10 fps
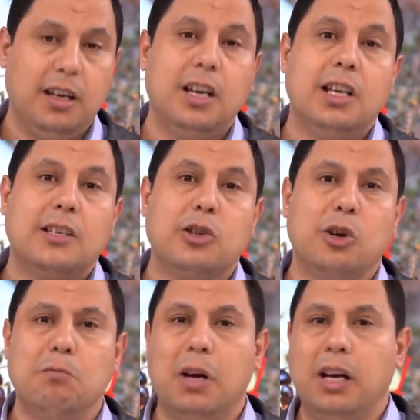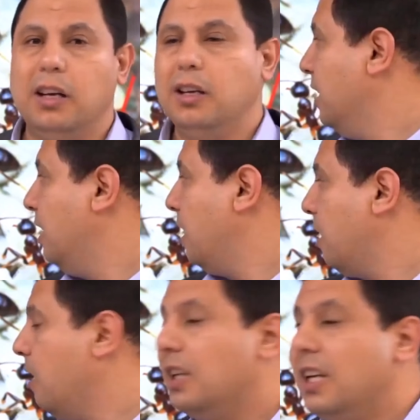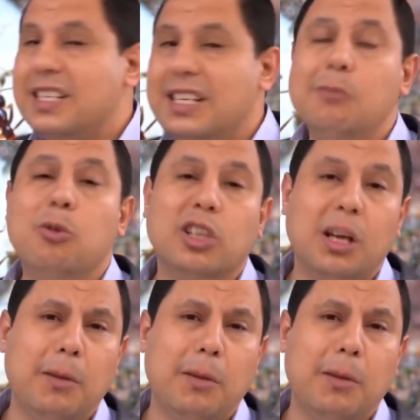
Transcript: dann die voll entwickelten Larven